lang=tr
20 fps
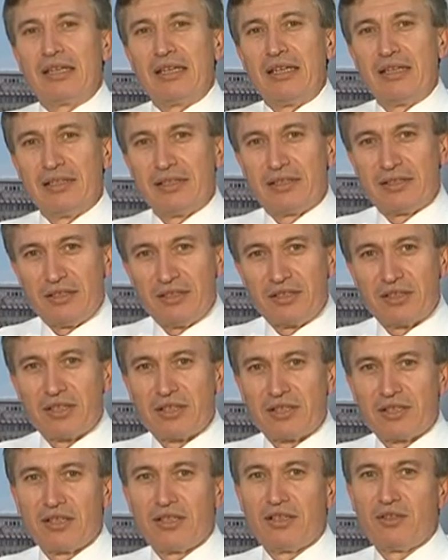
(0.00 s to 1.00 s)
ilgisini
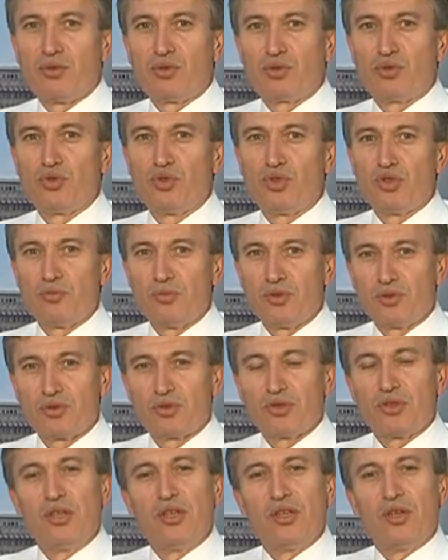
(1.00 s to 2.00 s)
çekeceğini
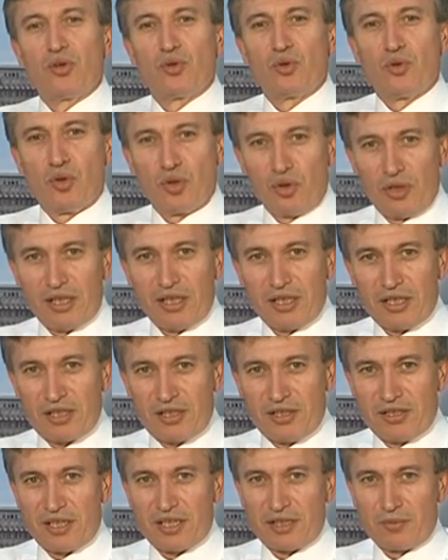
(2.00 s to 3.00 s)
düşündüğümüz konuları
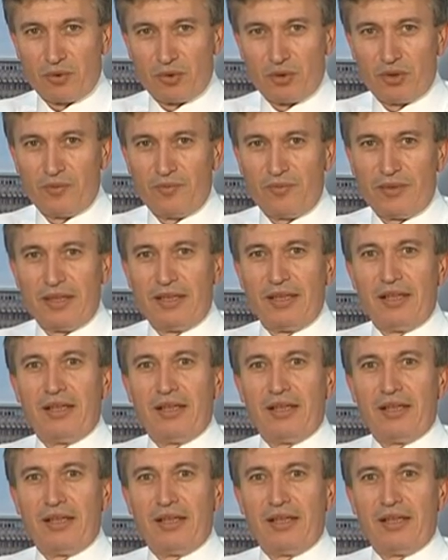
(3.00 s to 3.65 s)
işleyeceğiz bugün.